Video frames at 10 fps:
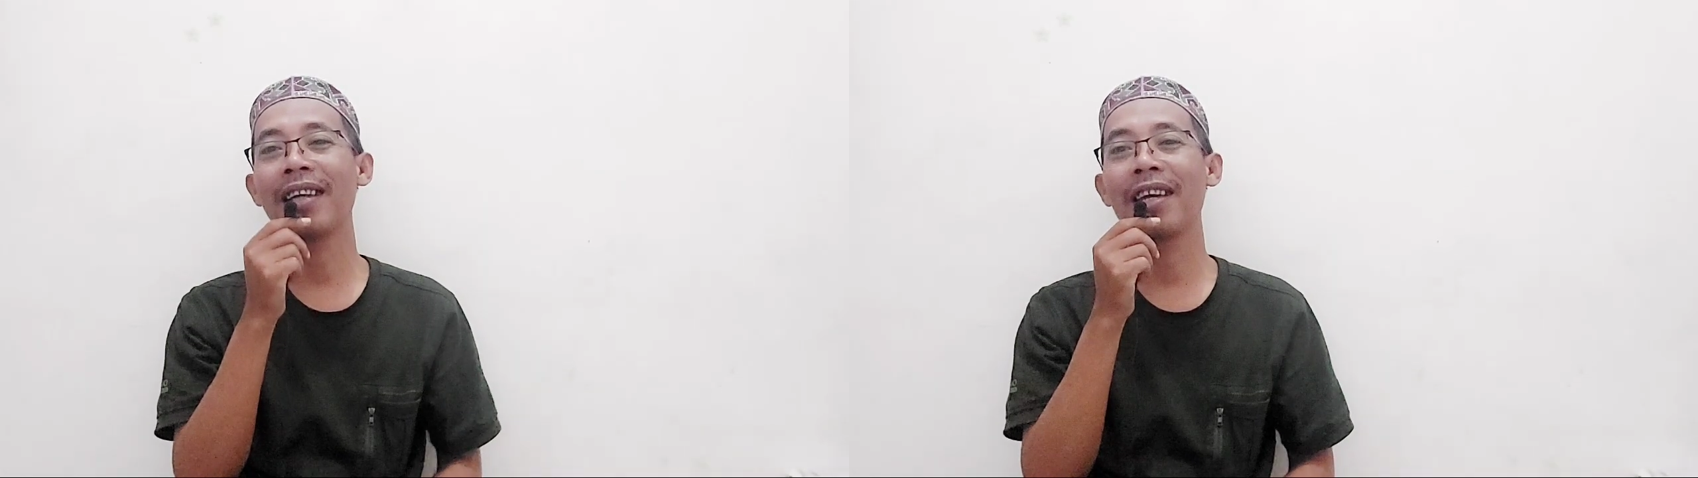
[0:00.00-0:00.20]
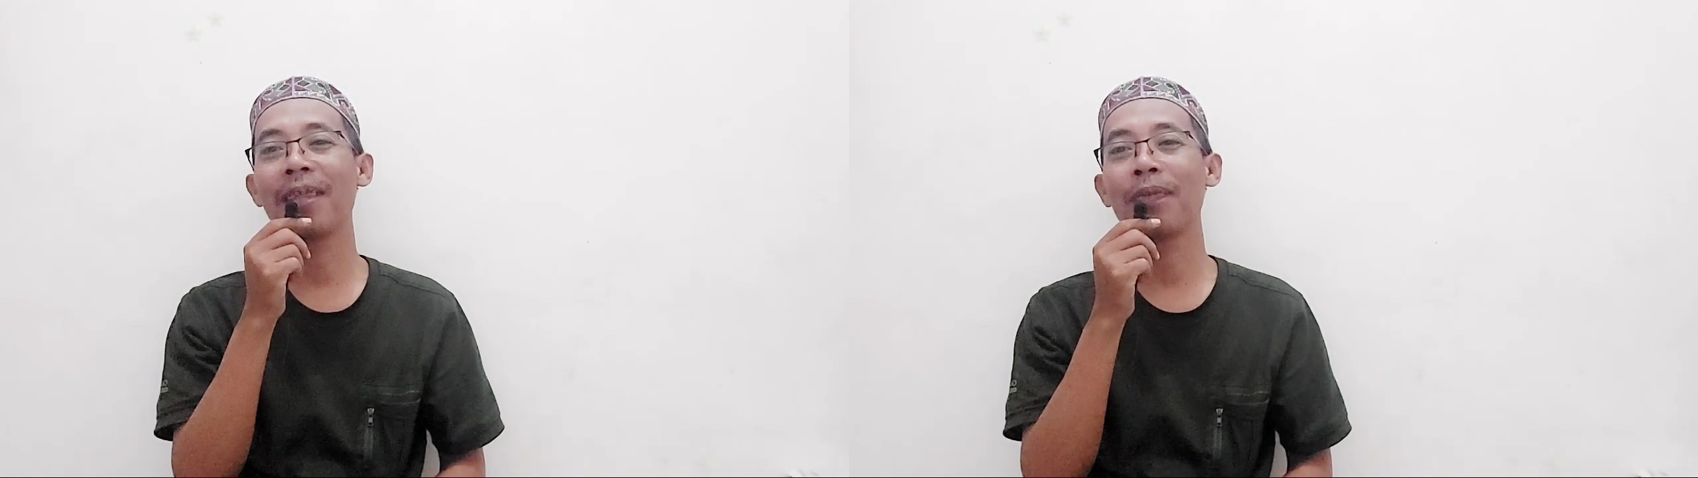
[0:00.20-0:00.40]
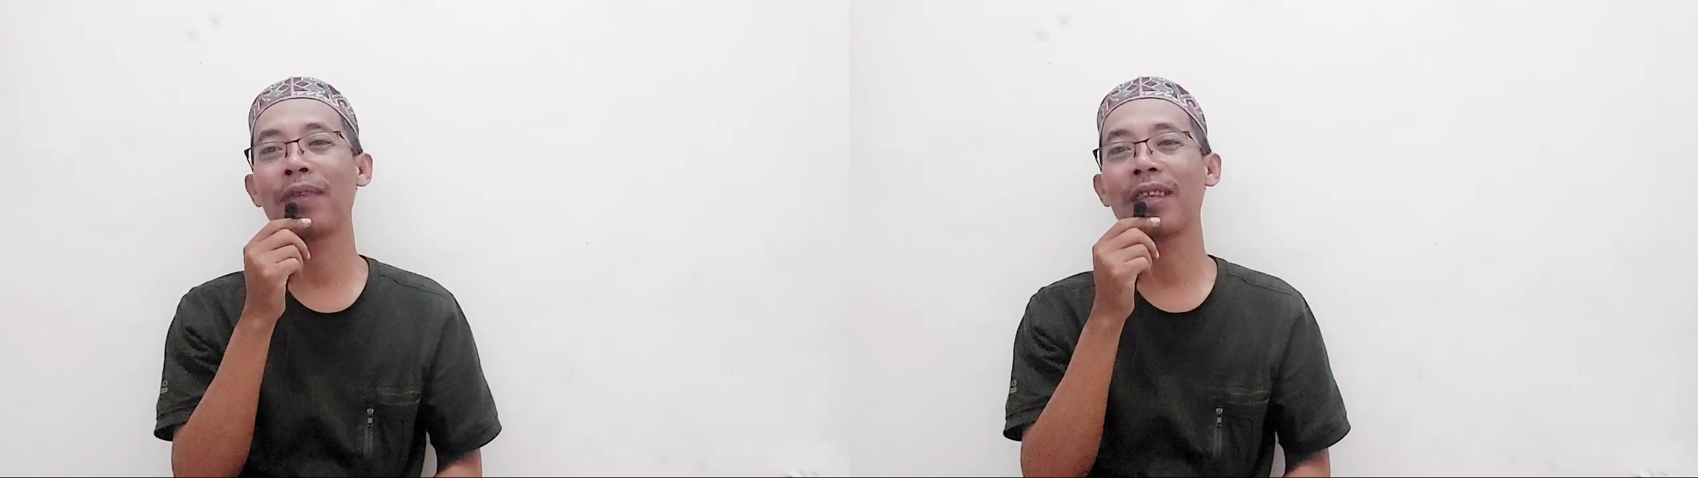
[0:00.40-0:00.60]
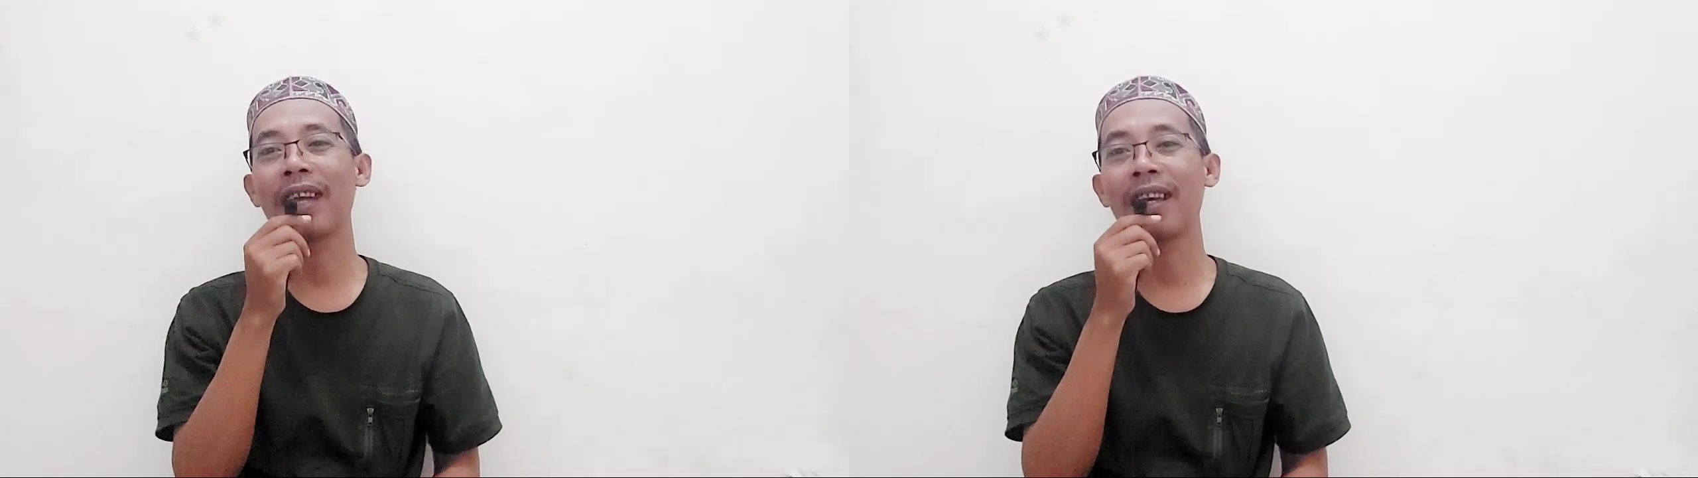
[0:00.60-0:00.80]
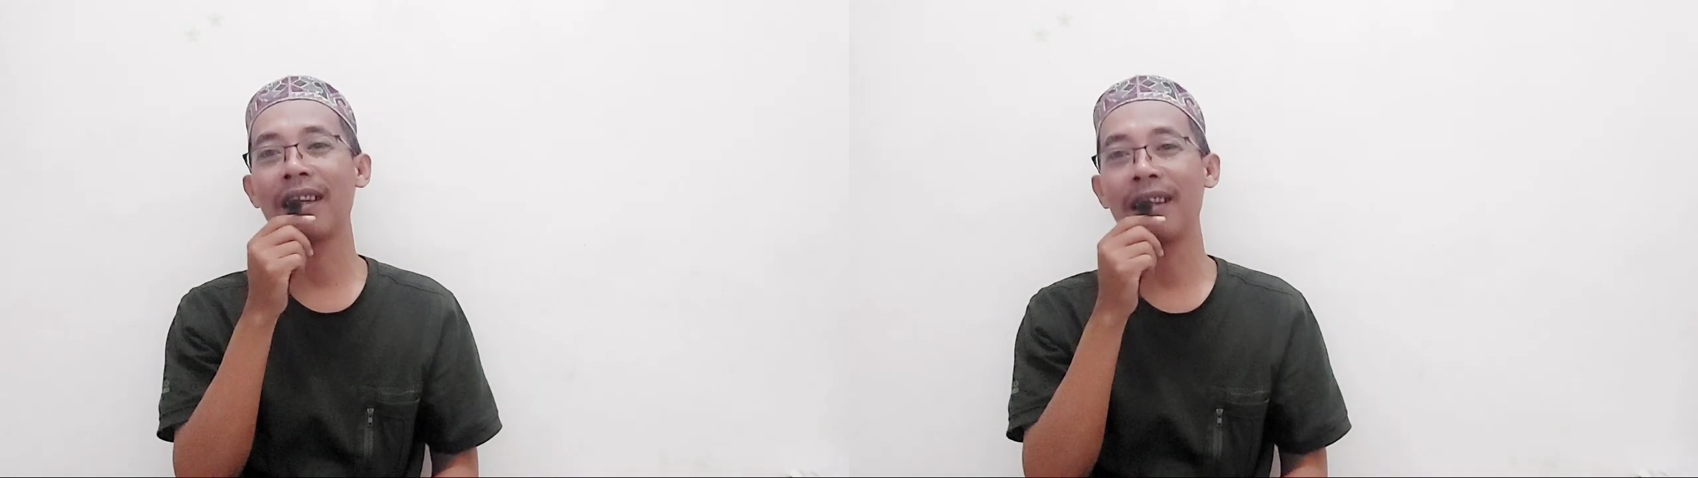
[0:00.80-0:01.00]
Jaya
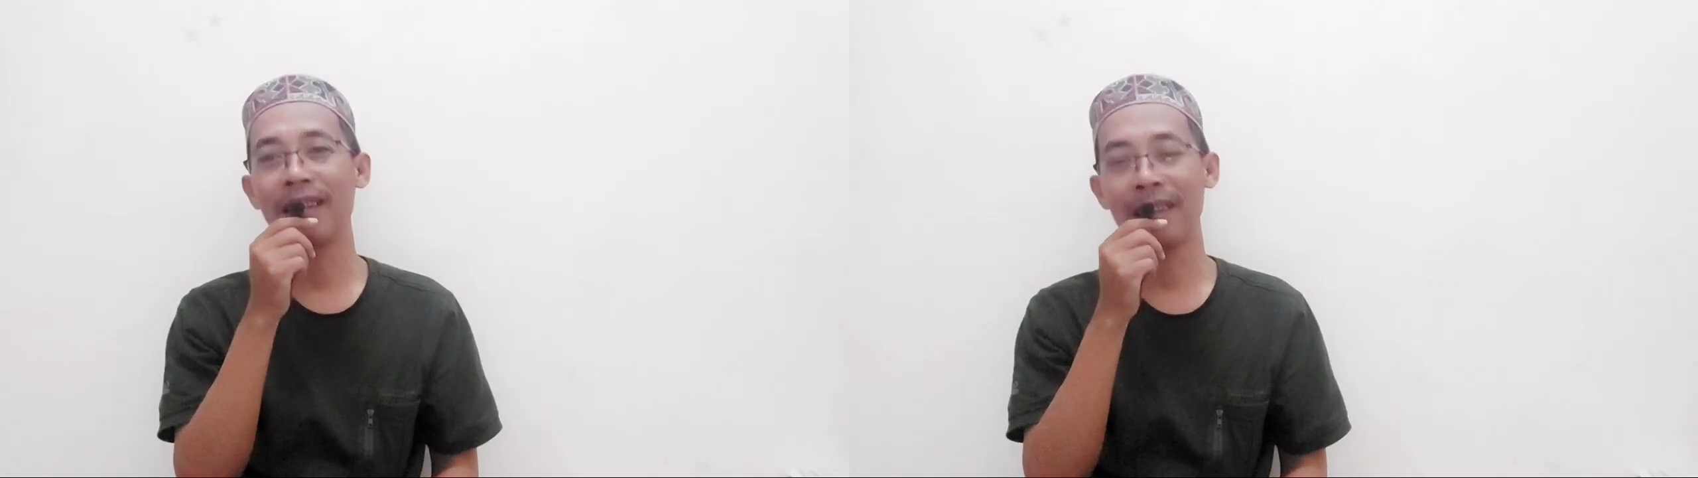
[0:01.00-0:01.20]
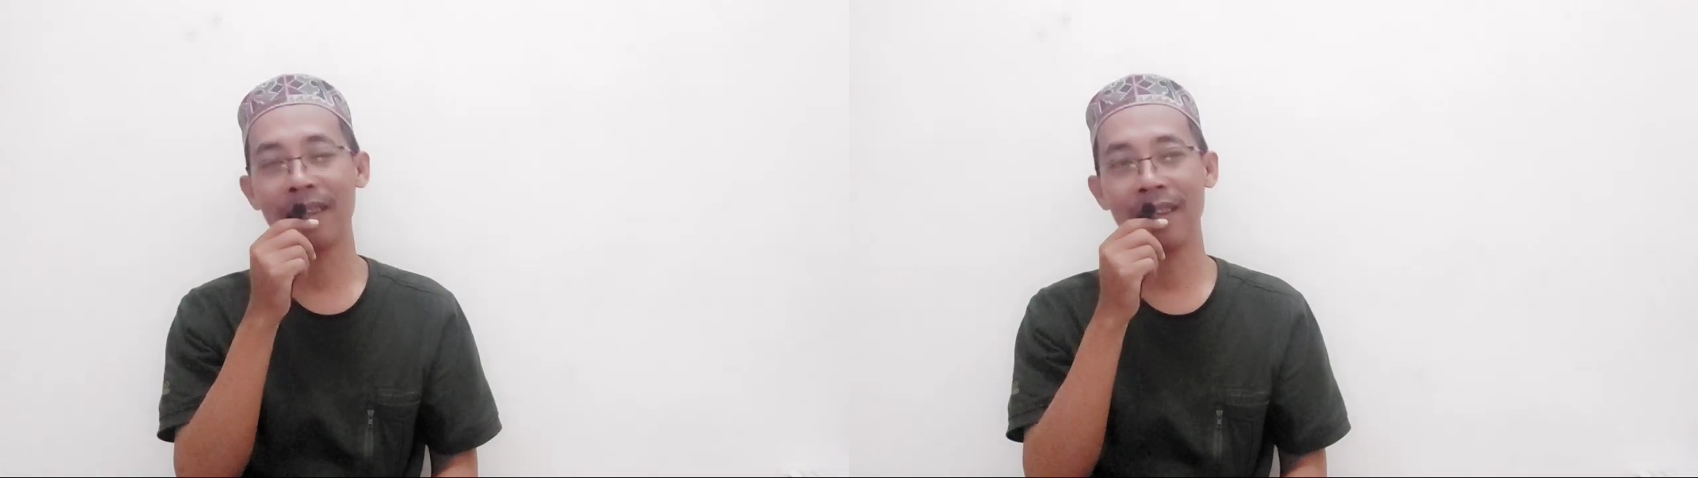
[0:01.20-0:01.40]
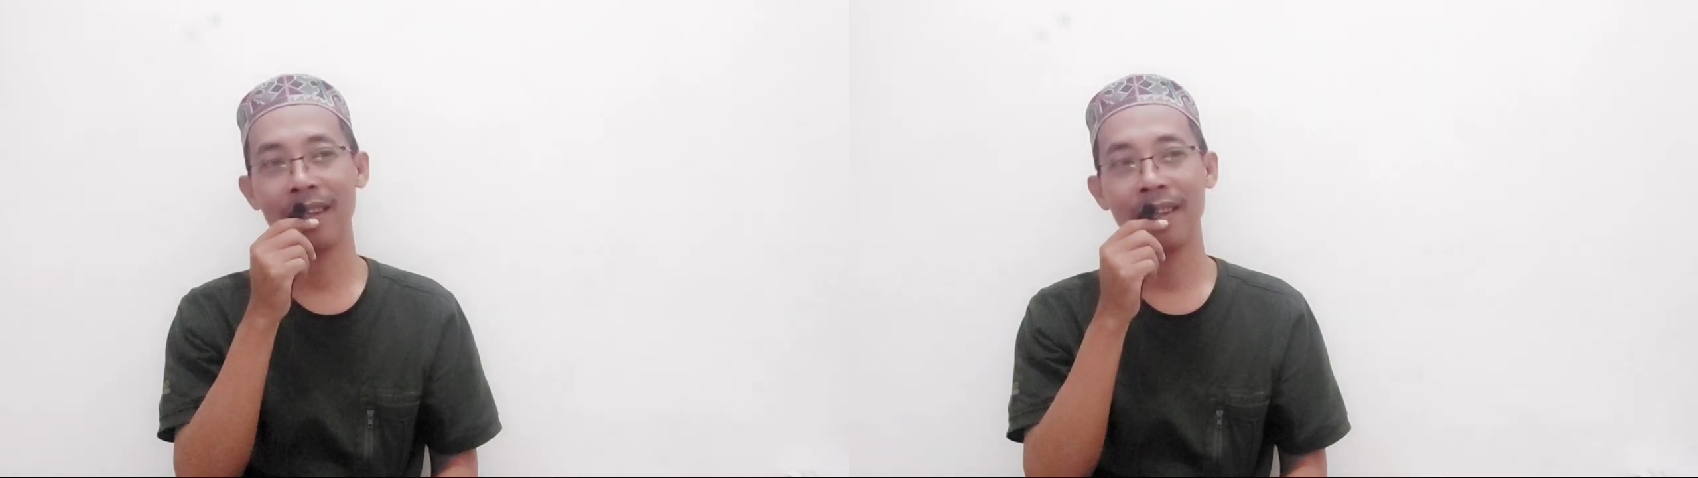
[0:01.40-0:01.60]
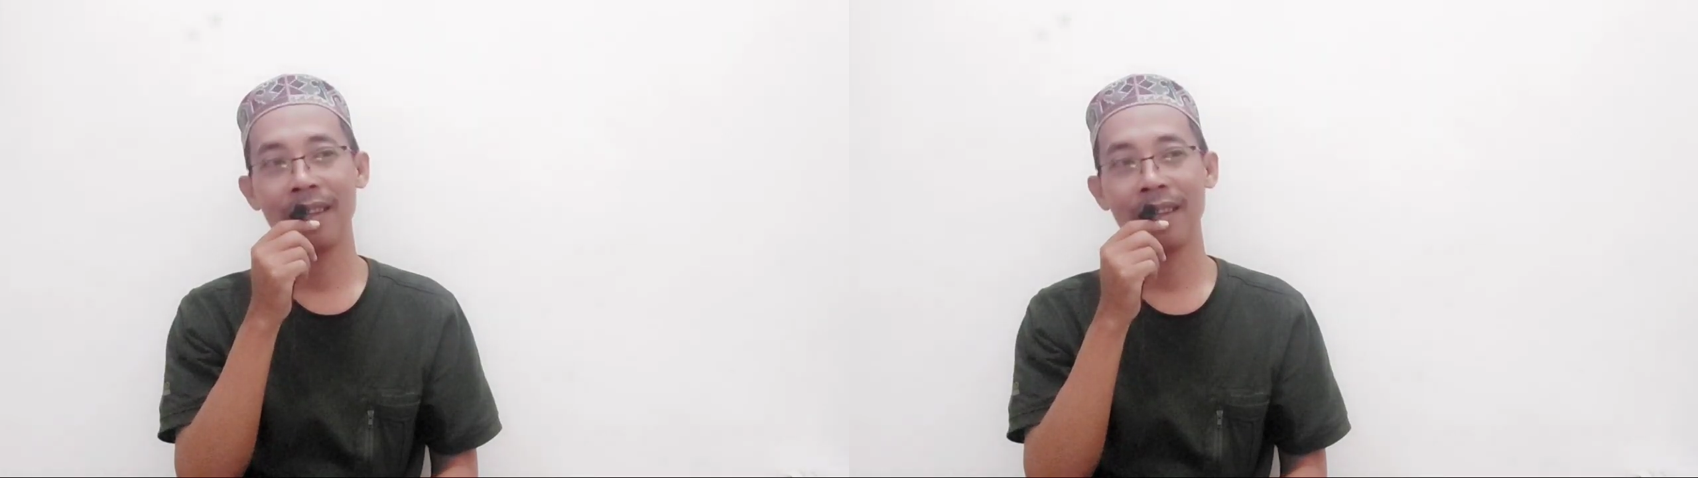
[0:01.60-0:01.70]
Putra ini,